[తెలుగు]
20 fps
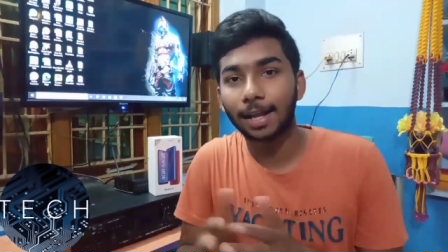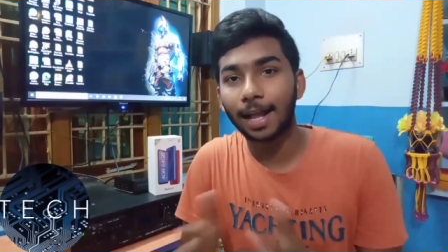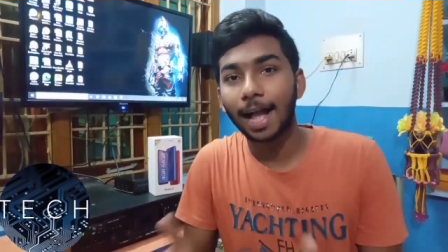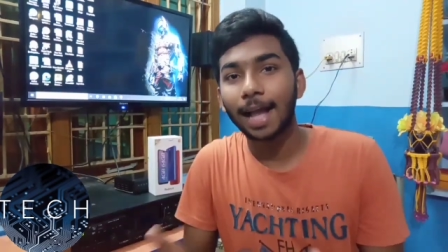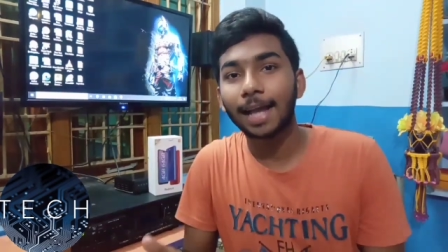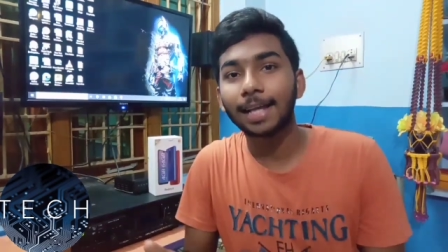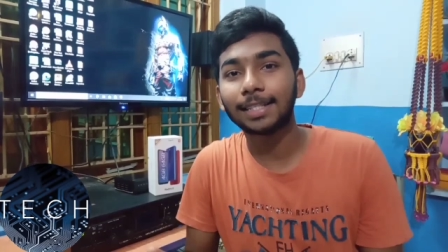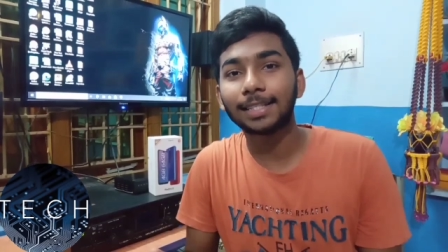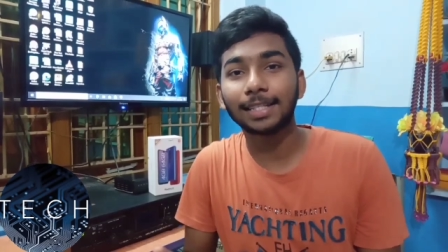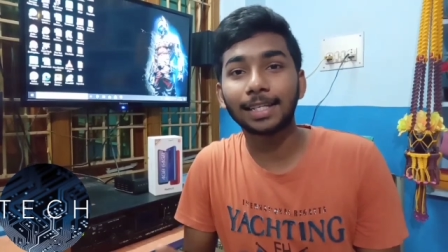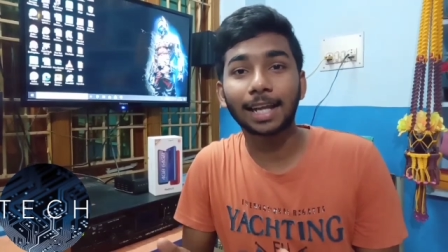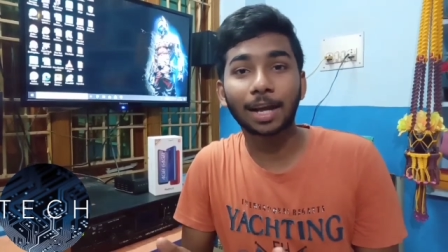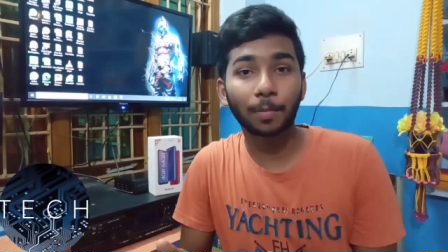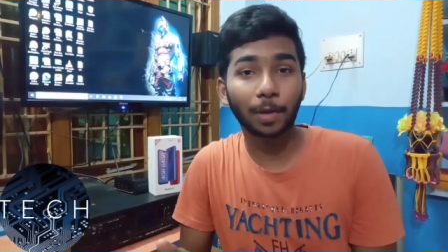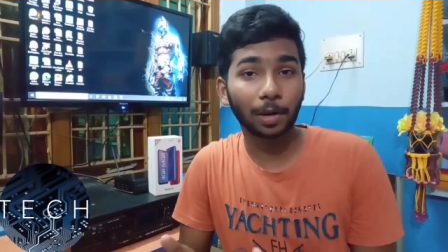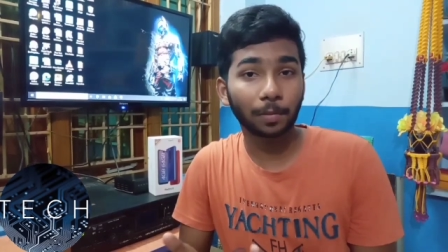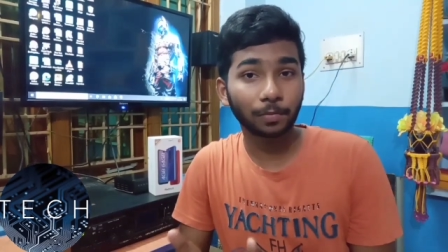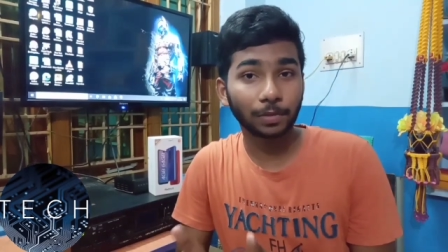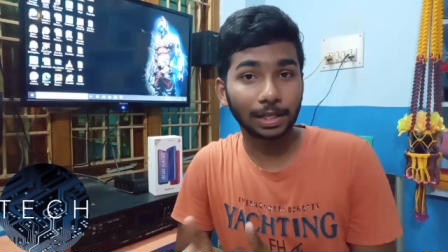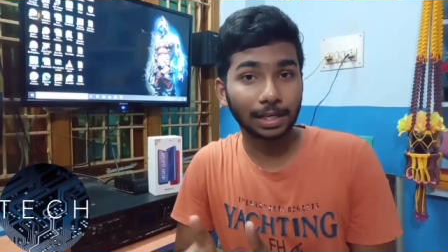గాయస్ ఇక
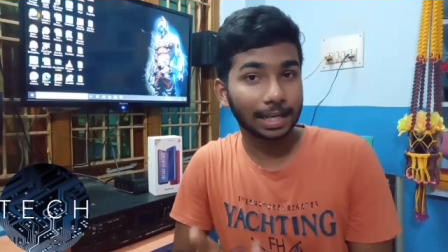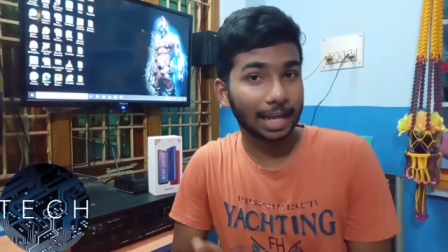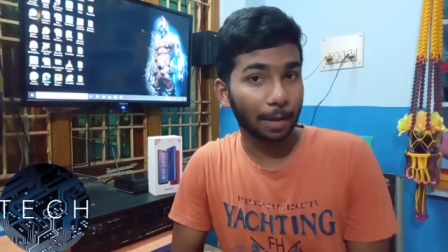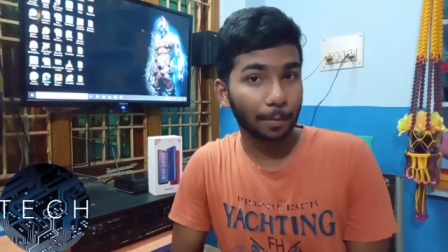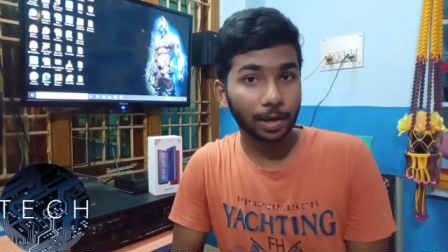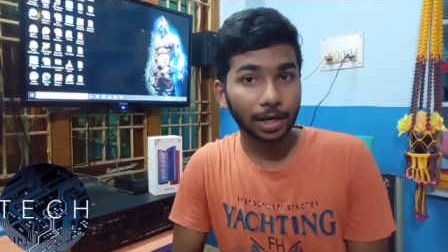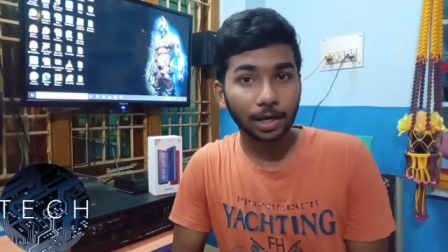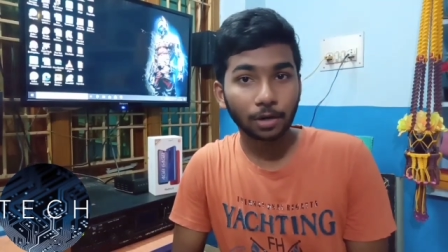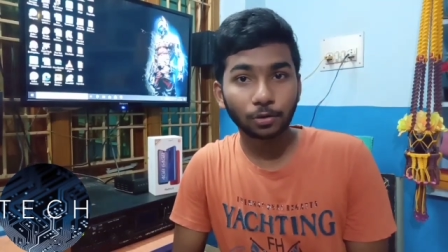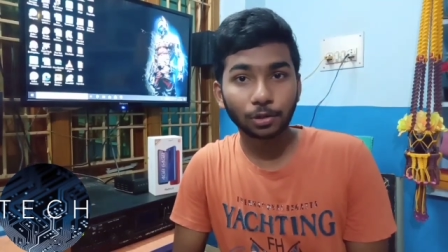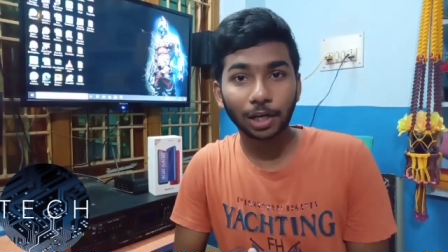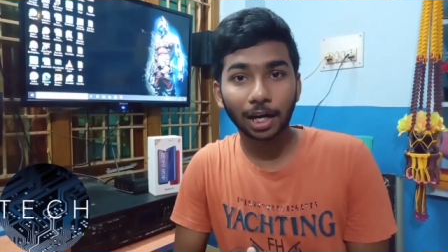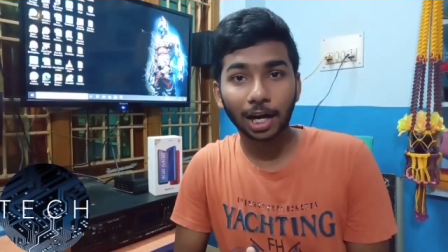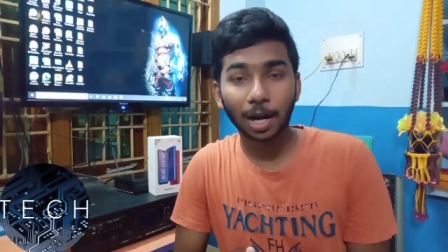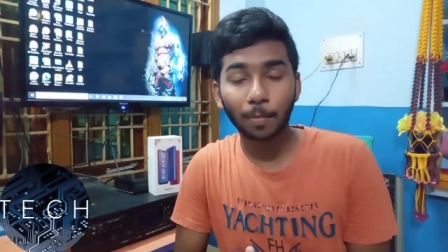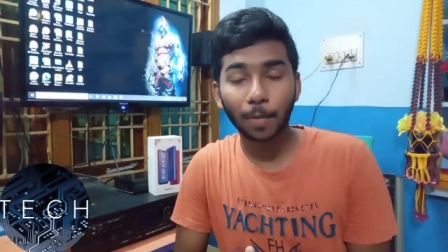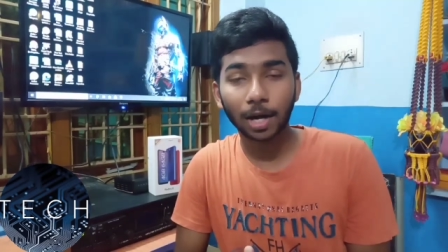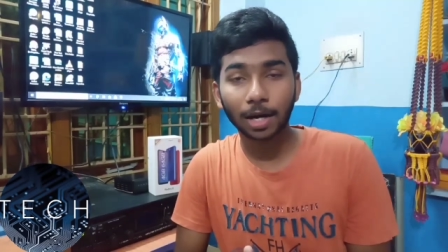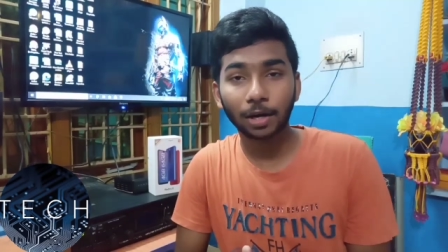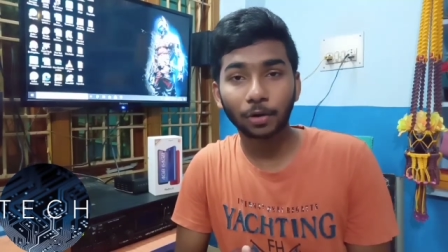మనం దీని కెమెరా గురించి
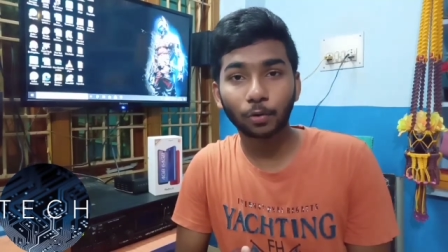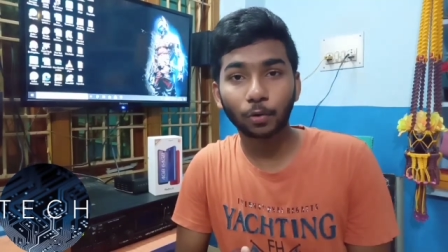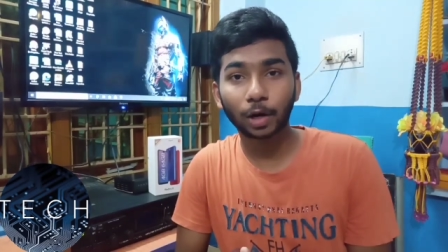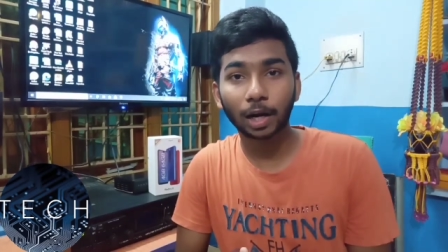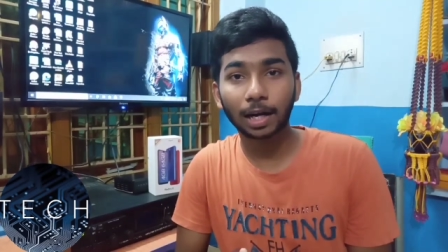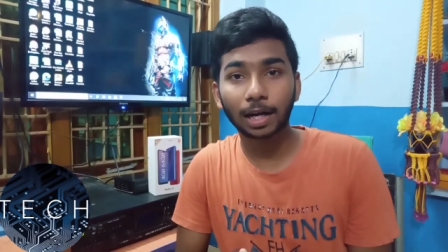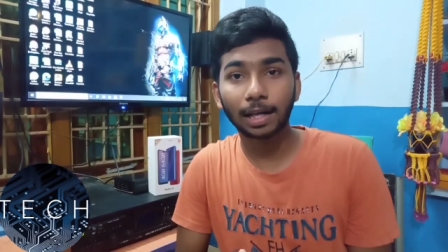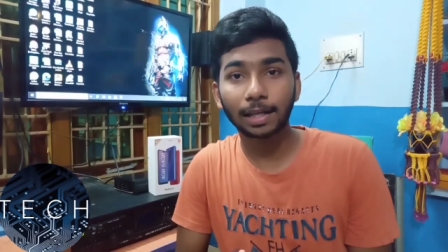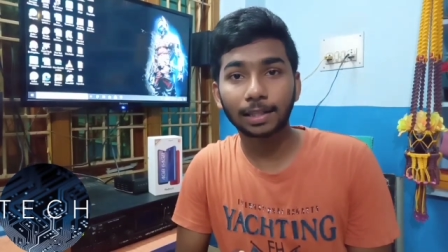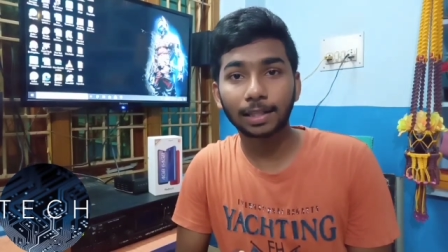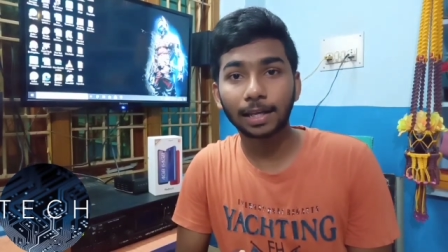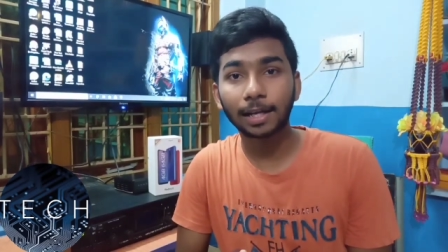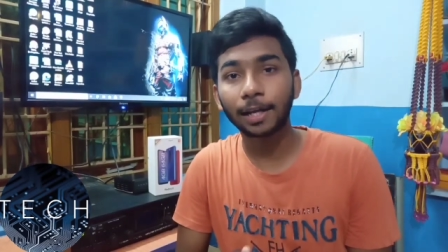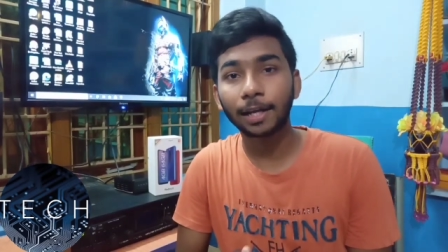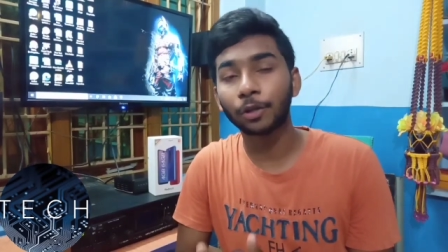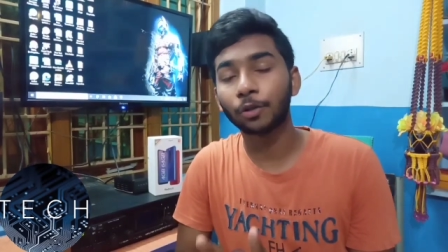కనుక మాట్లాడుకున్నట్లయితే